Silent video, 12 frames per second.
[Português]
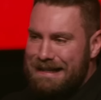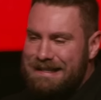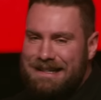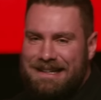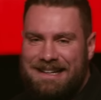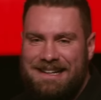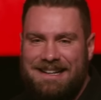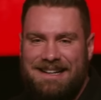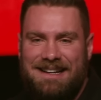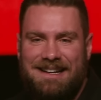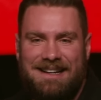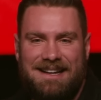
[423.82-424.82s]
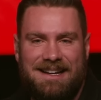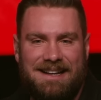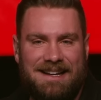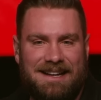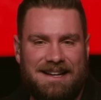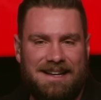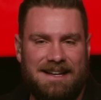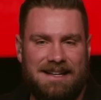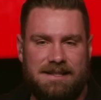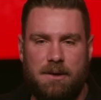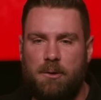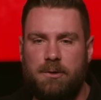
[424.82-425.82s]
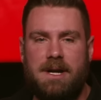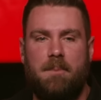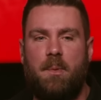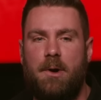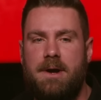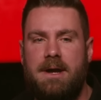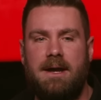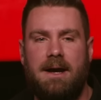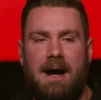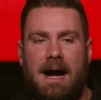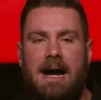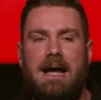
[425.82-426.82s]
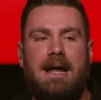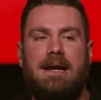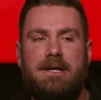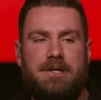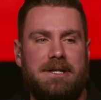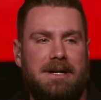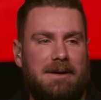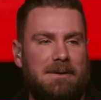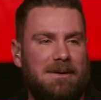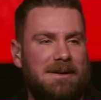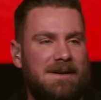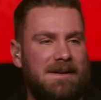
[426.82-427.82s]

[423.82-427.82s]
graça. Se contrapõe à religião,